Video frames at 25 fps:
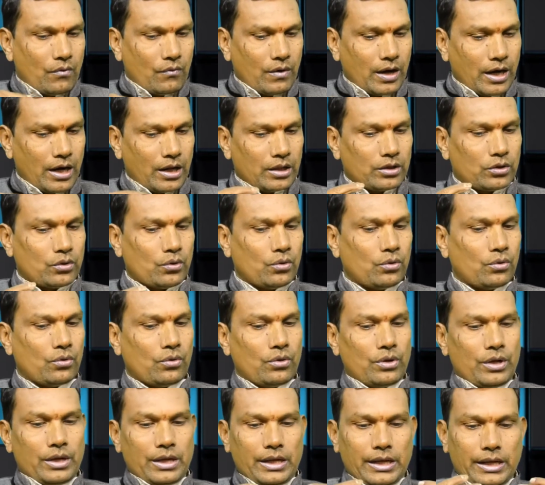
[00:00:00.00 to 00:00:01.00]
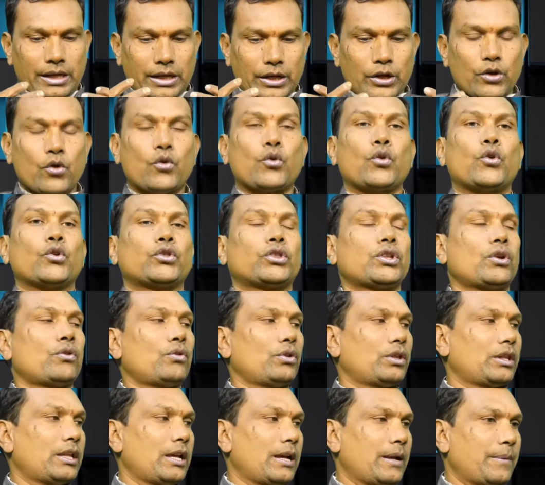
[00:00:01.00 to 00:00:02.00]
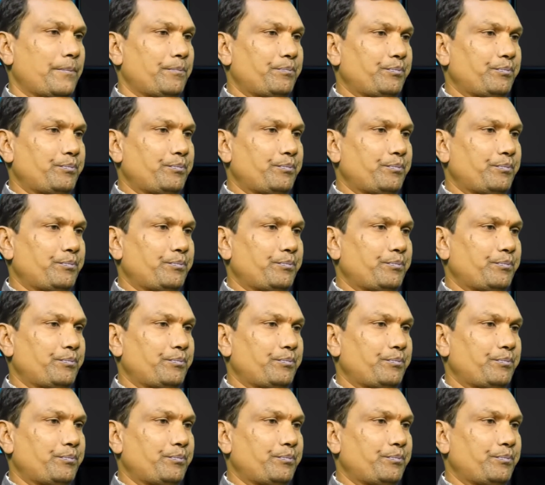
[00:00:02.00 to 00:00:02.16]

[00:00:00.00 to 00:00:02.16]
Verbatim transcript: వాళ్ళతో ఈ కొత్త కొత్త